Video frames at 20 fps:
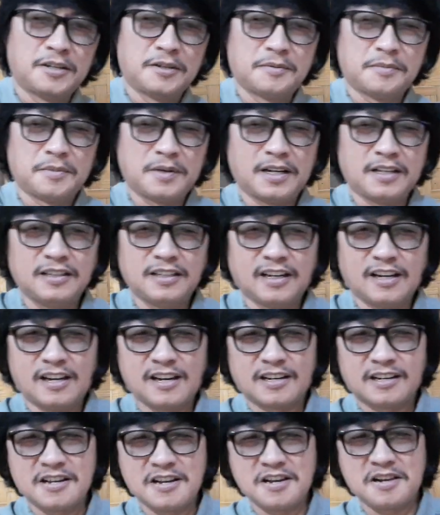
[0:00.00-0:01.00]
Magandang
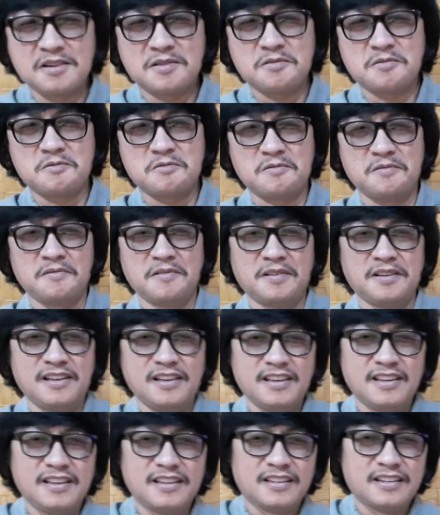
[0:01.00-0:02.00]
araw.
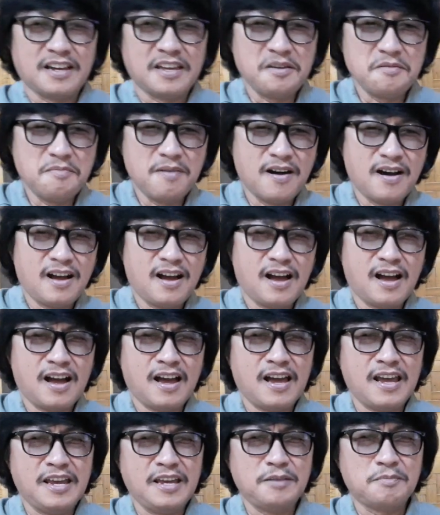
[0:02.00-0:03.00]
Kayo ba
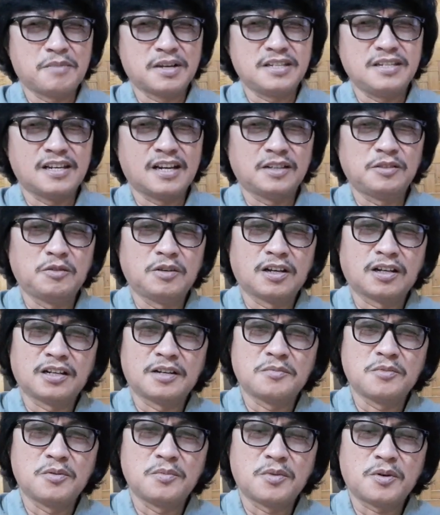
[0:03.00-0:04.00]
ay masyado nang
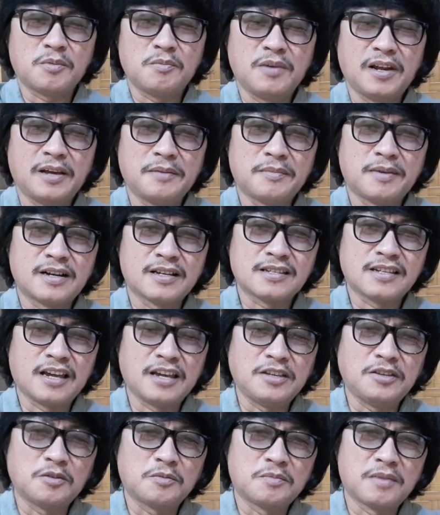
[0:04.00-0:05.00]
namumroblema sa
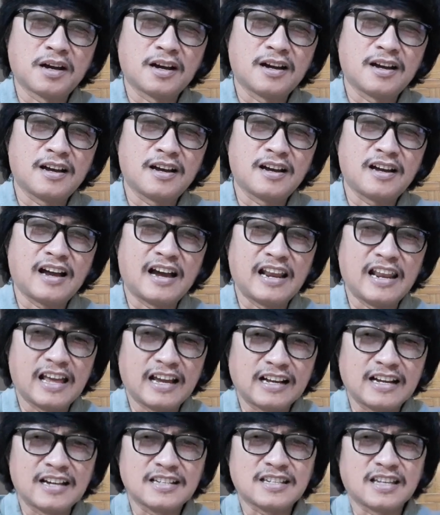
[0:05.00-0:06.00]
inyong mga
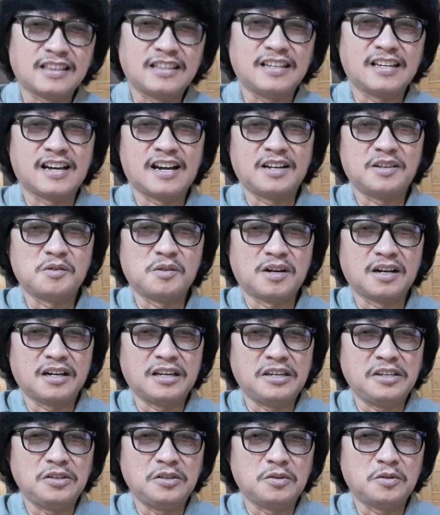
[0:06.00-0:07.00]
alaga sa piano, ang
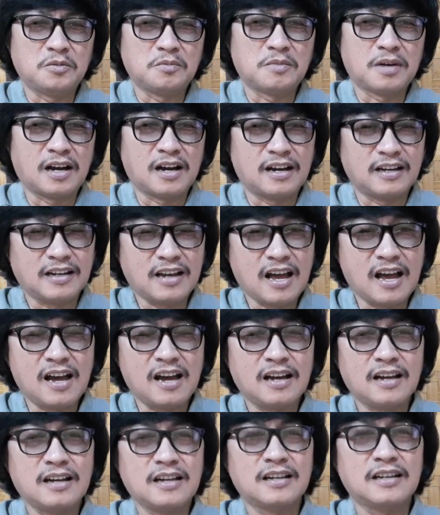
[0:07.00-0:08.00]
inyong mga
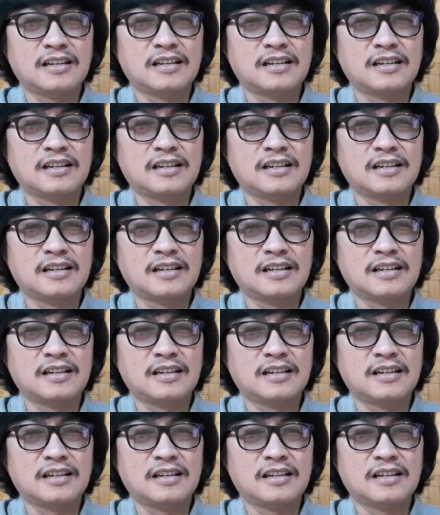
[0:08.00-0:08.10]
anak,